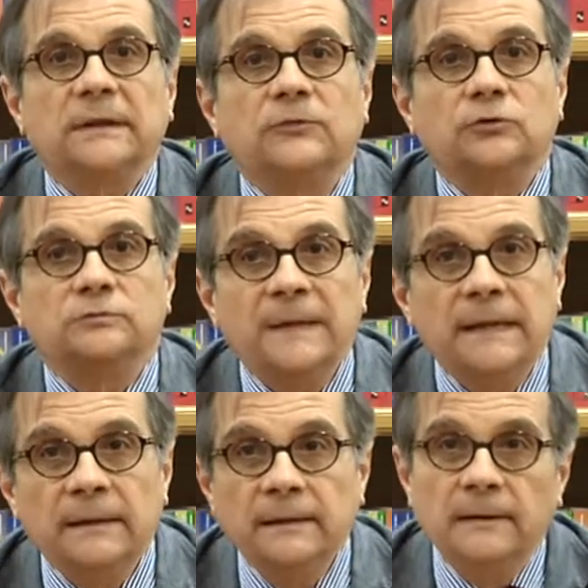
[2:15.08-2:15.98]

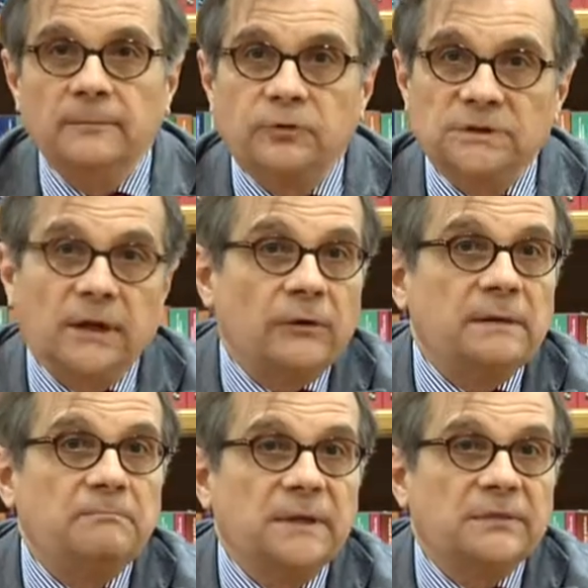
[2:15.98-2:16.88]
2000, pues ya
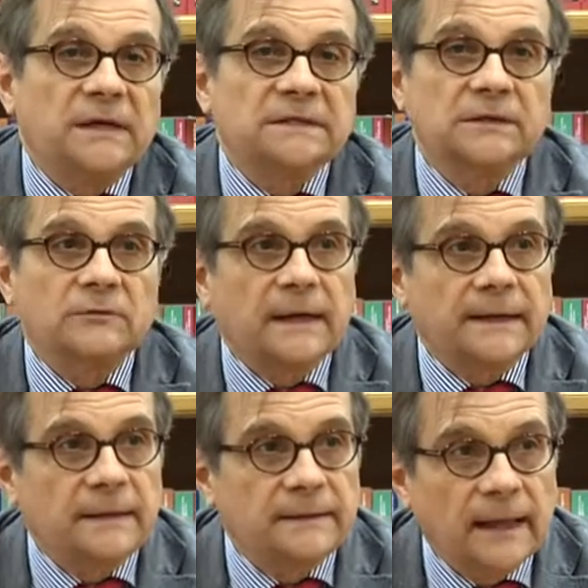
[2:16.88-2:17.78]
hoy empiezan a ser una
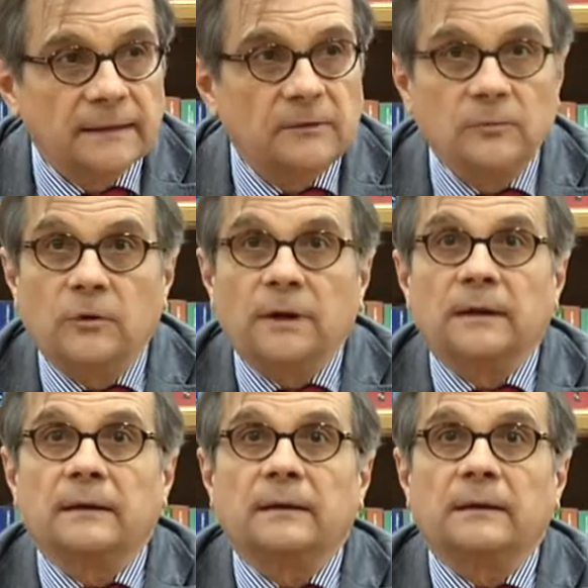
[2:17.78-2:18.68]
realidad, como
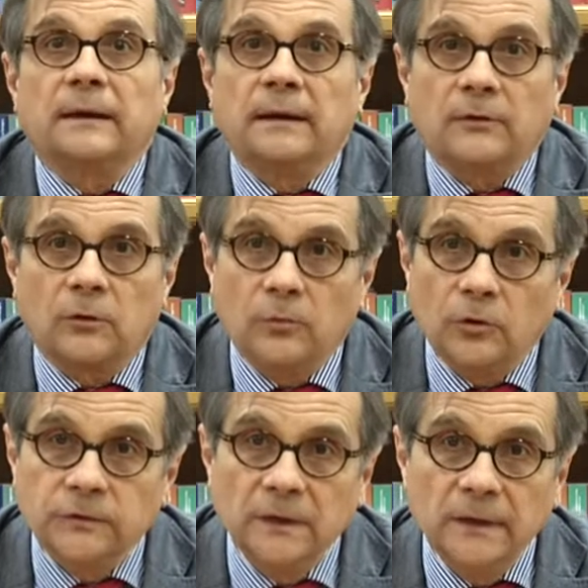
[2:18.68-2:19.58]
el, el
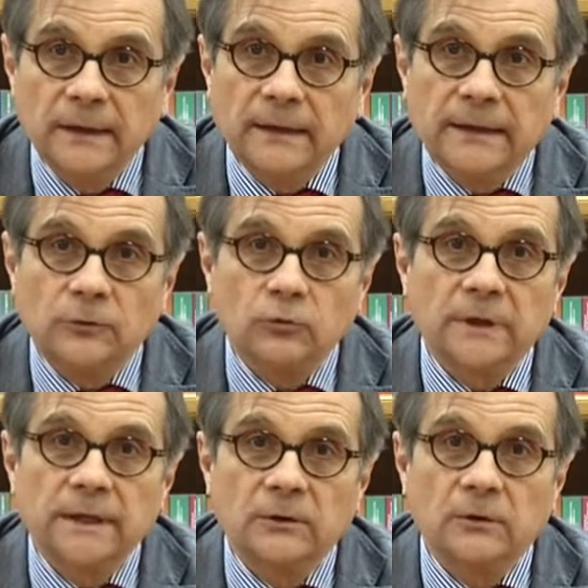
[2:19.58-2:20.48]
robot
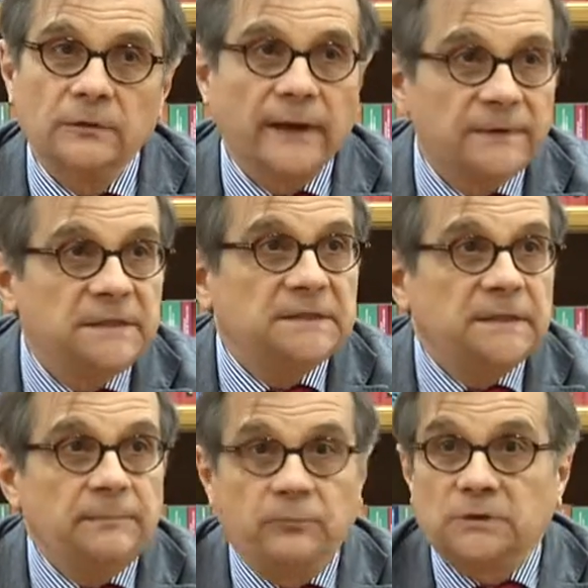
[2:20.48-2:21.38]
quirúrgico Da
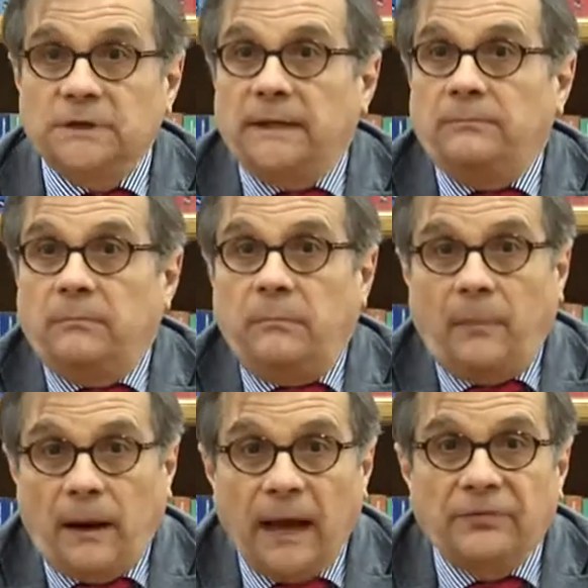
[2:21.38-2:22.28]
Vinci, pues que
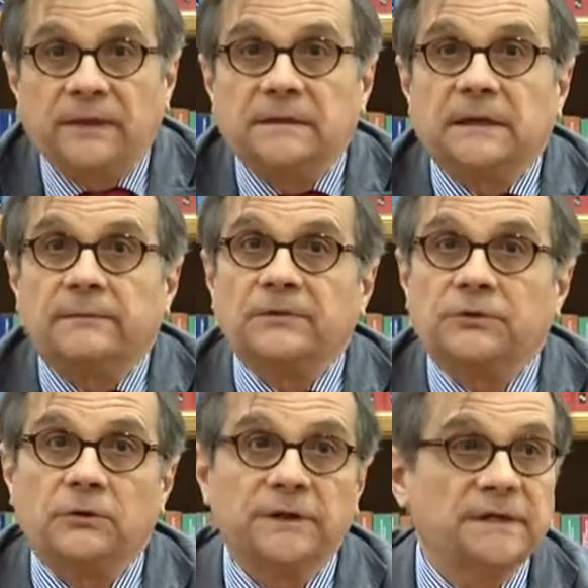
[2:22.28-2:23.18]
hace
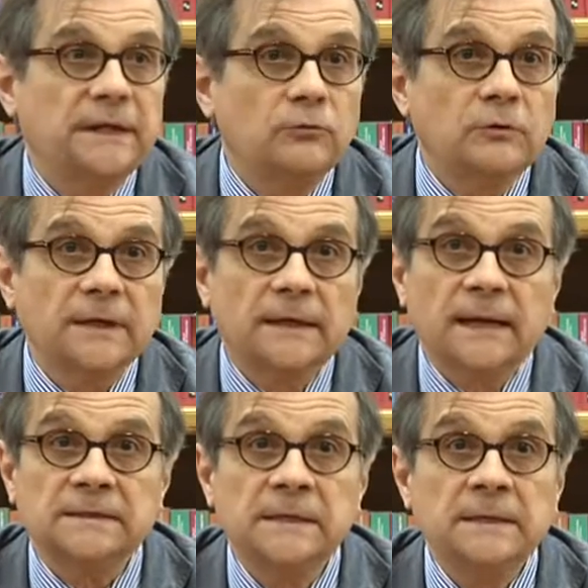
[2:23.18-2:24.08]
intervenciones
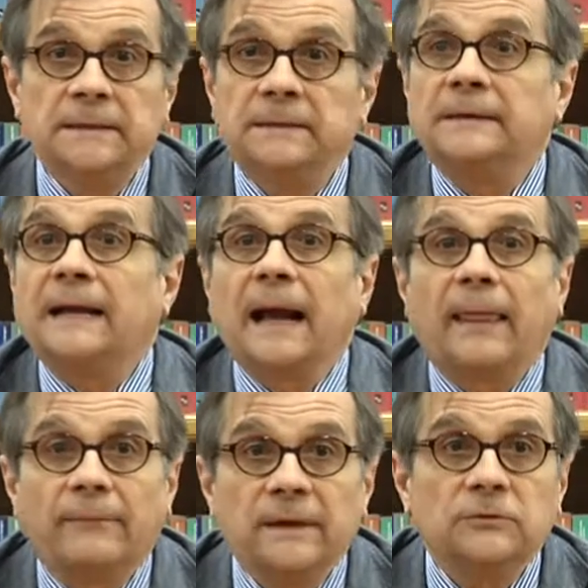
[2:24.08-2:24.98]
quirúrgicas, es decir,
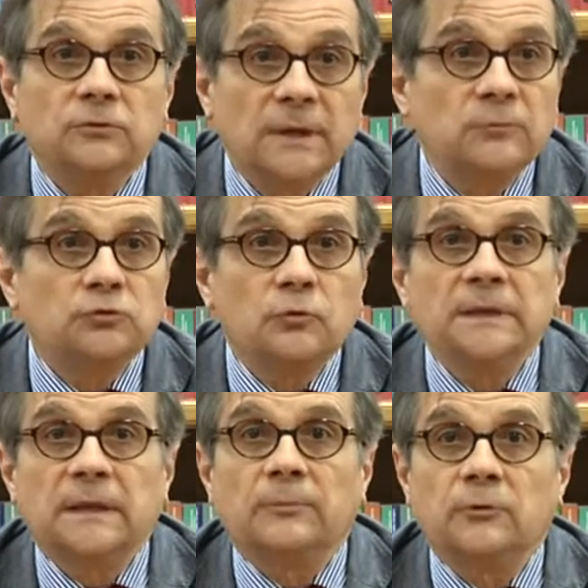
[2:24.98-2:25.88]
cada vez nos damos
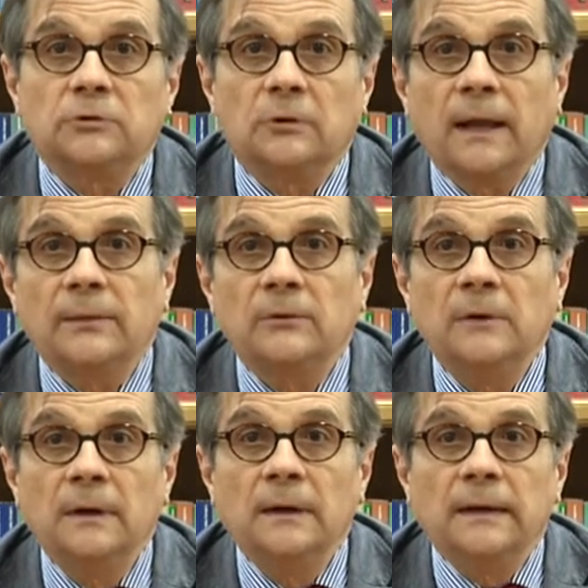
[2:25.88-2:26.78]
cuenta, por otro
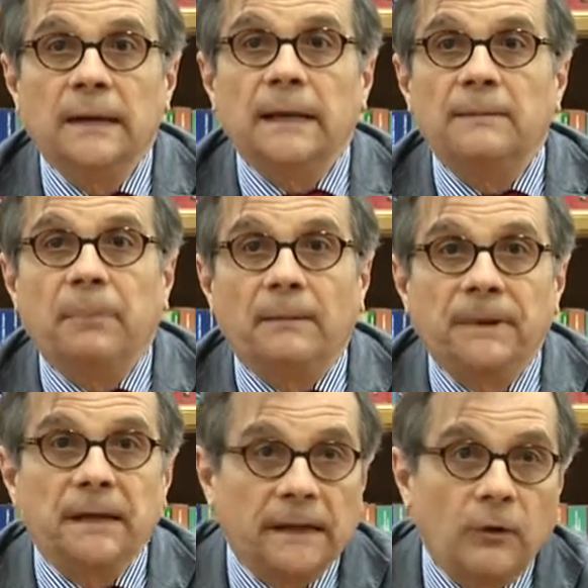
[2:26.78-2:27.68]
lado, que el
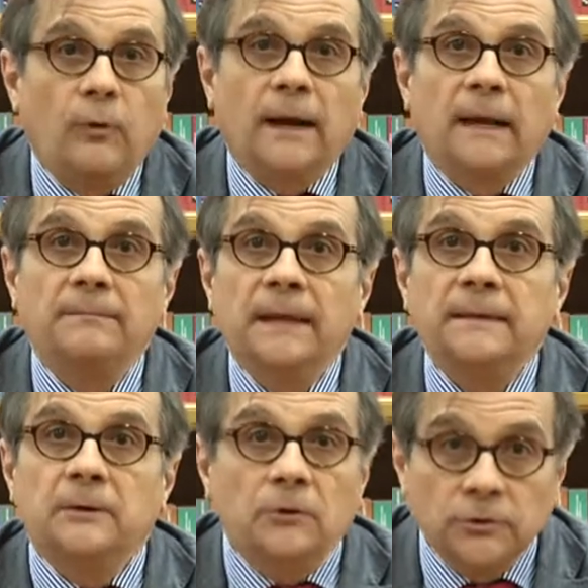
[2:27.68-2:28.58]
papel que juega el
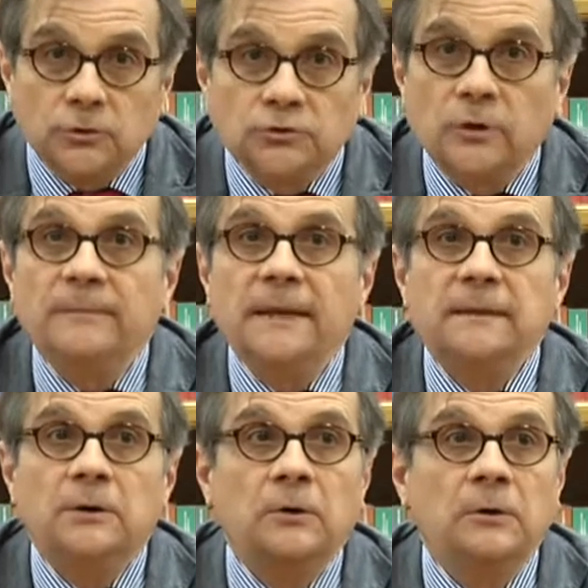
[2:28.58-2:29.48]
médico, yo soy
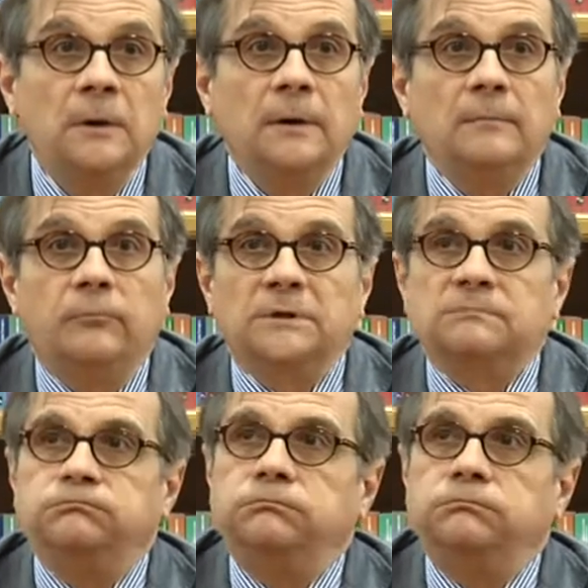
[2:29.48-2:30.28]
médico, pues